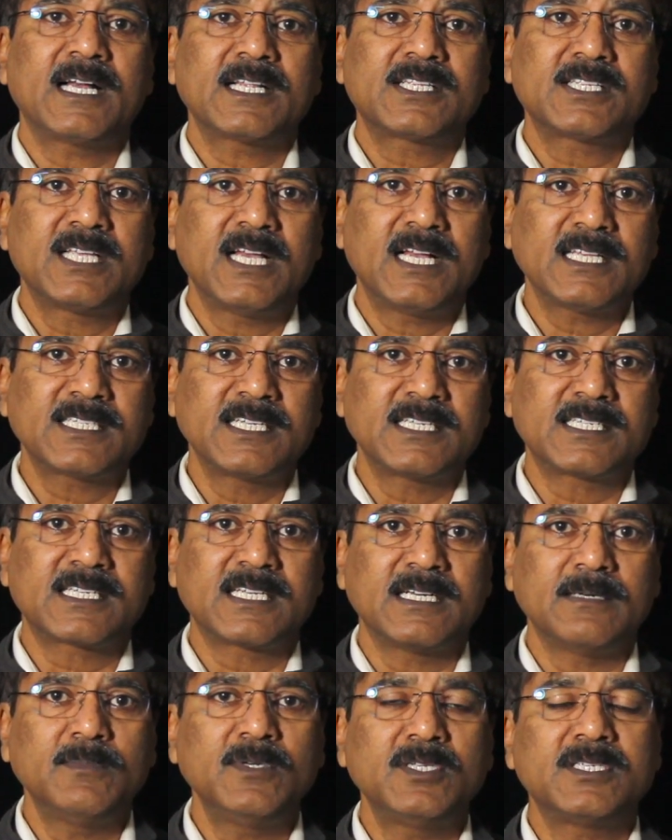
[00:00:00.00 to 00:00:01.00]
अच्छा
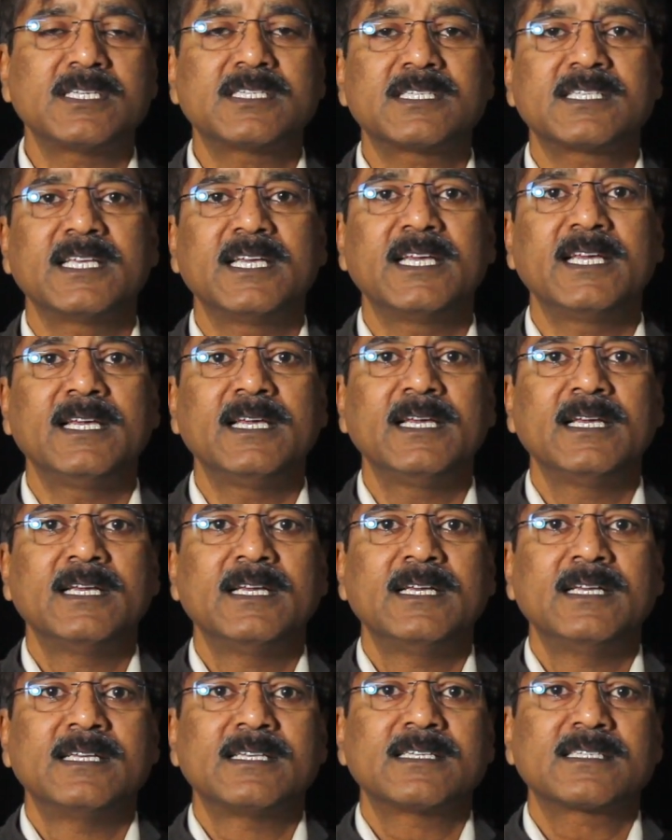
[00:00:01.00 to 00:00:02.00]
सिस्टम जिससे
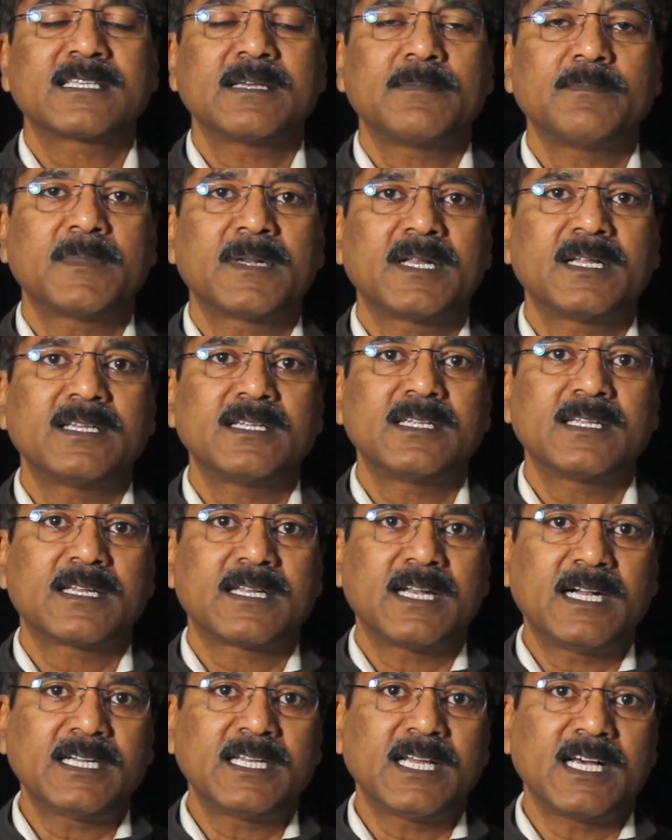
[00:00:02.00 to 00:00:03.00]

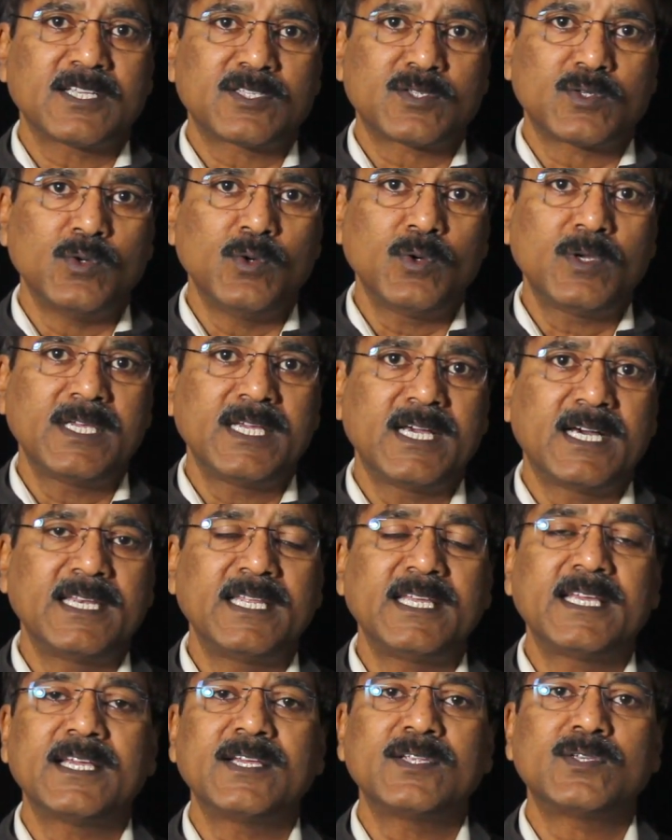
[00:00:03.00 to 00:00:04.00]
सम्रट अशोक
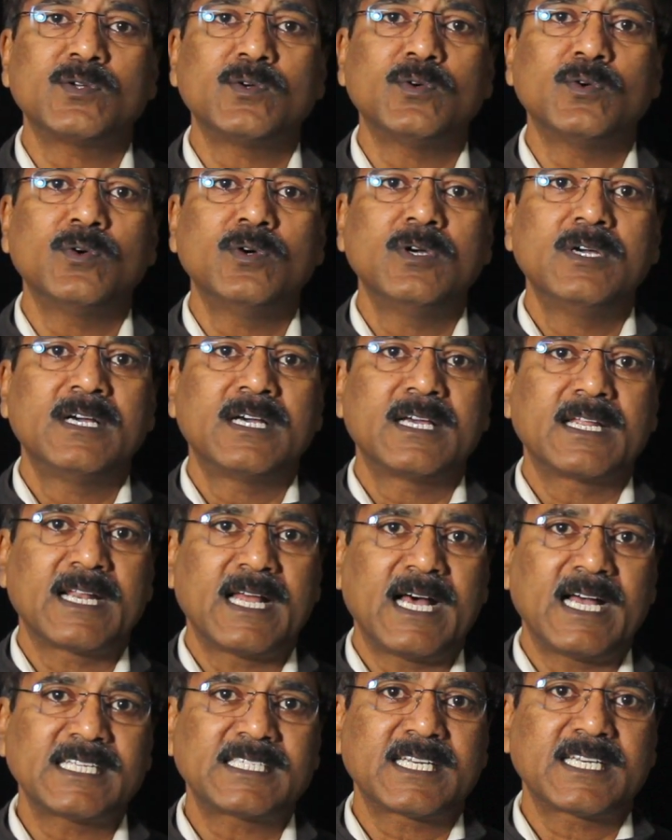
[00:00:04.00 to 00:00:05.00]
यानी कि जो
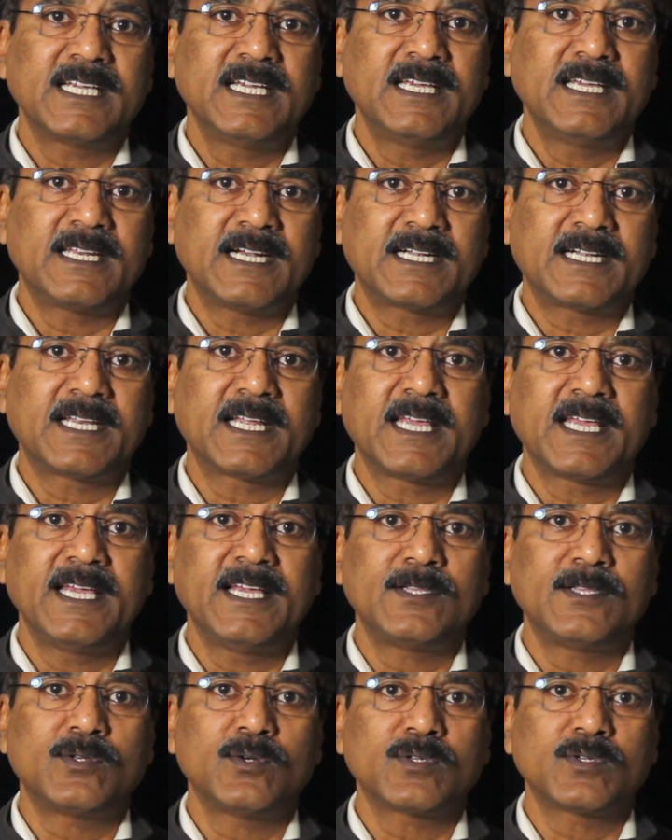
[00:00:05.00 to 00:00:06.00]
राष्ट्र के रट
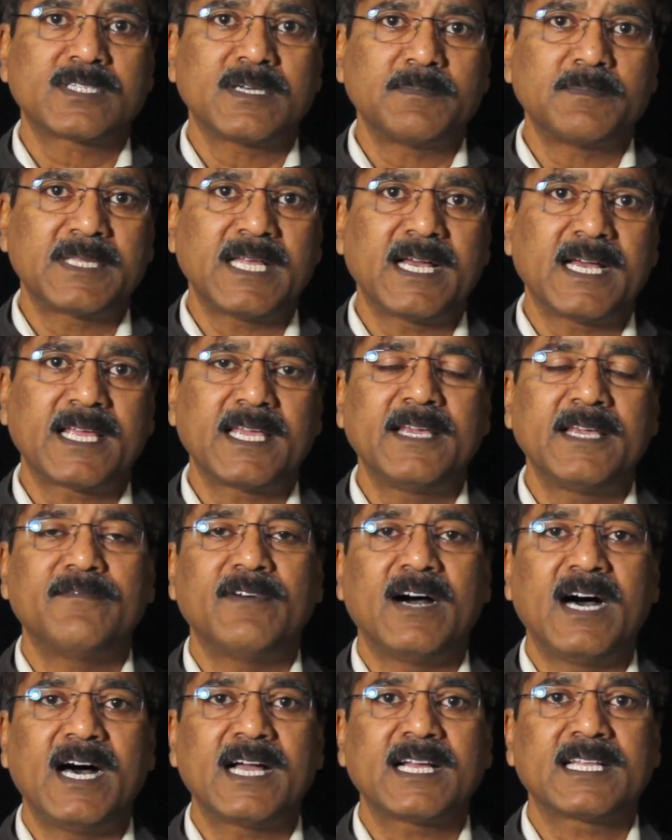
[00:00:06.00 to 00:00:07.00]
के जो समता के
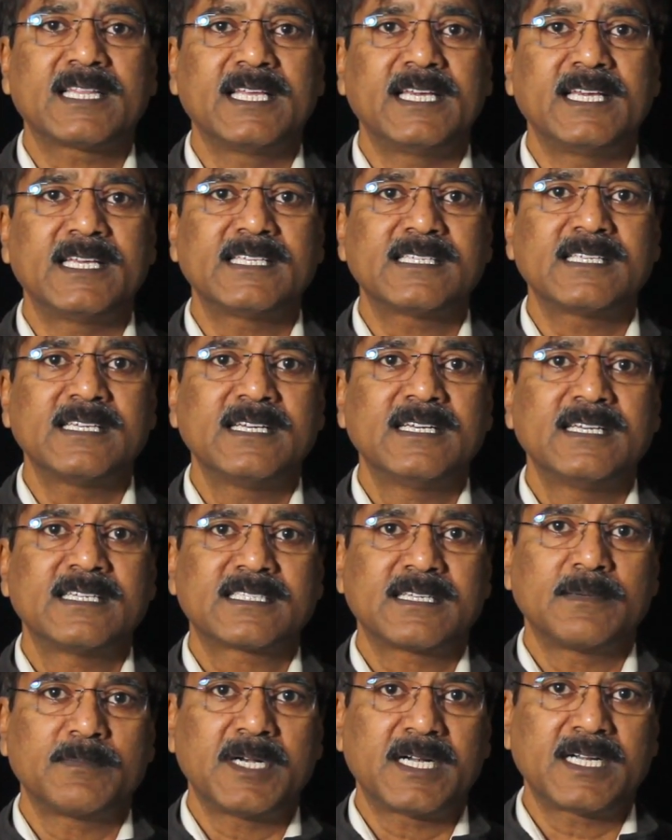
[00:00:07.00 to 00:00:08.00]
वाहक थे
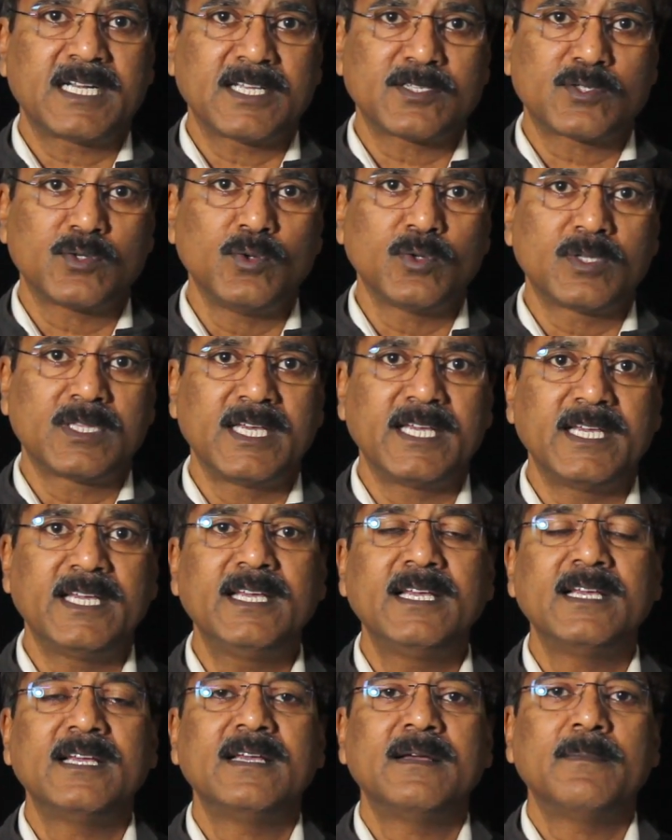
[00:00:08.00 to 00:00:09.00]
सम्रट अशोक थे
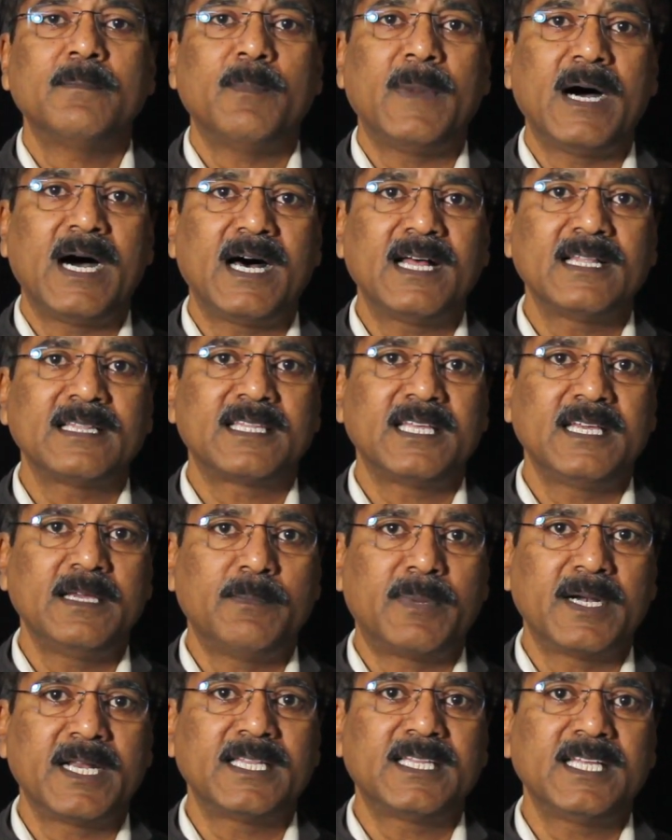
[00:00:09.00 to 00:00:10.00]
महान थे
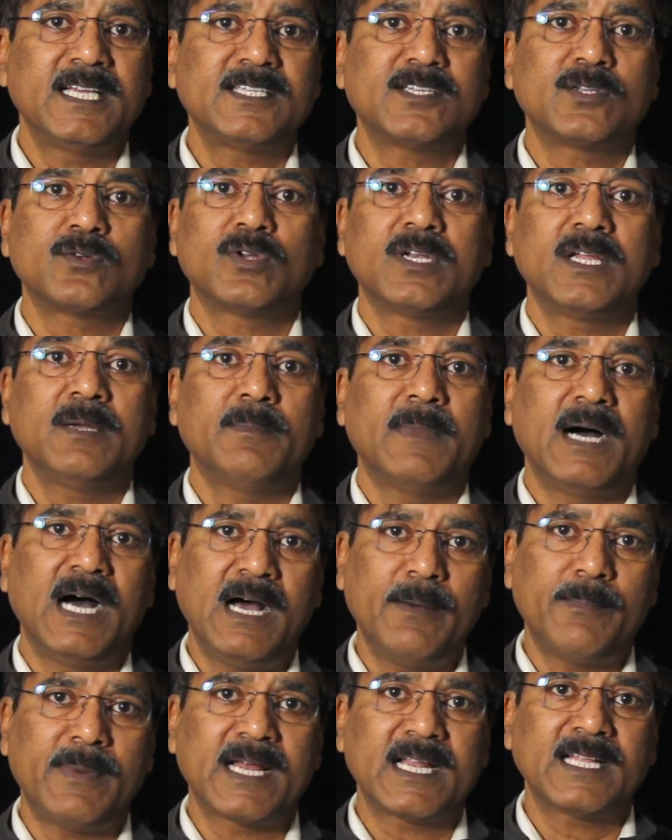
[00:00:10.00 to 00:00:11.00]
बड़े थे जिन्होंने
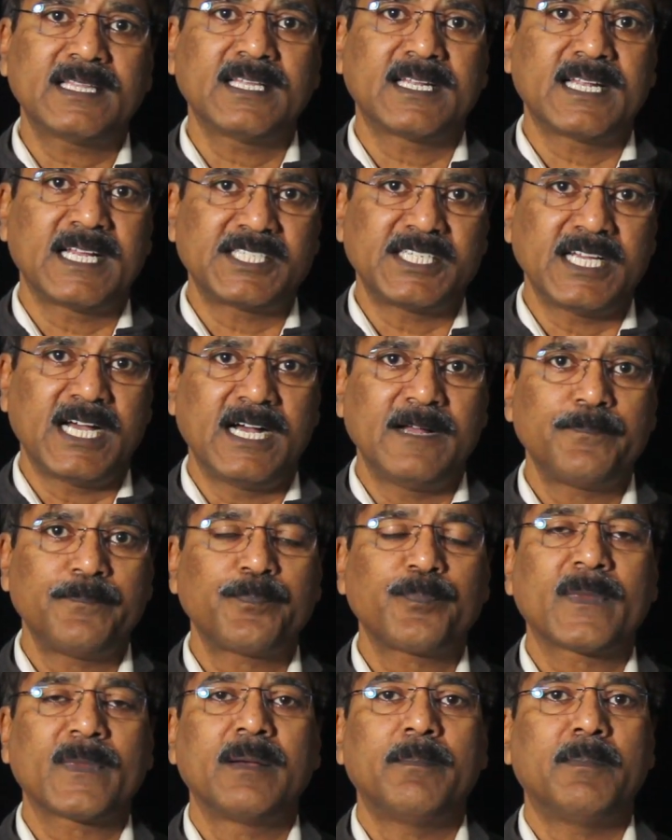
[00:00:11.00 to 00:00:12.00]
महाभारत रचा
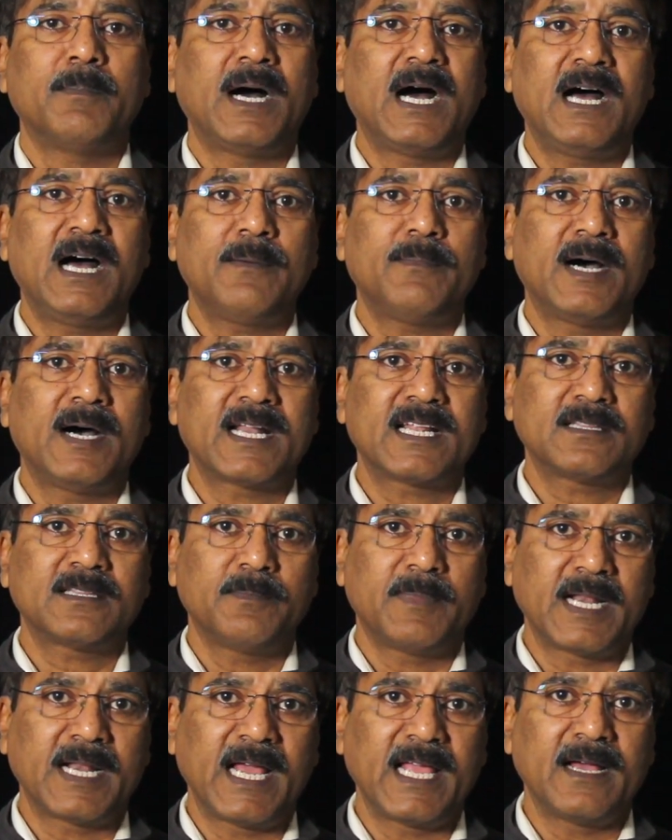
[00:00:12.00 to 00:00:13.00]
महाभारत
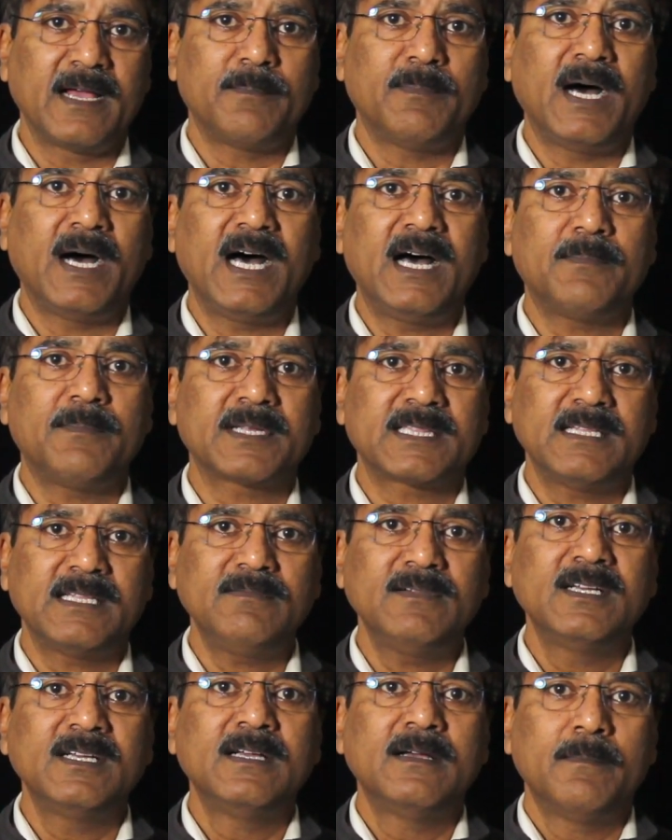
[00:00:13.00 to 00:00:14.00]
बनाया महा
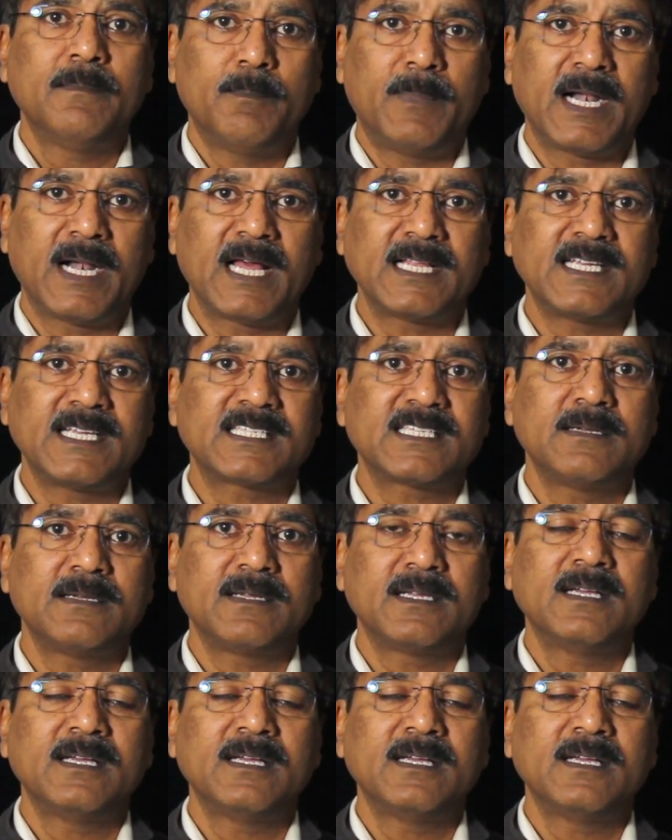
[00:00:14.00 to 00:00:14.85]
मतलब बड़ा जैसे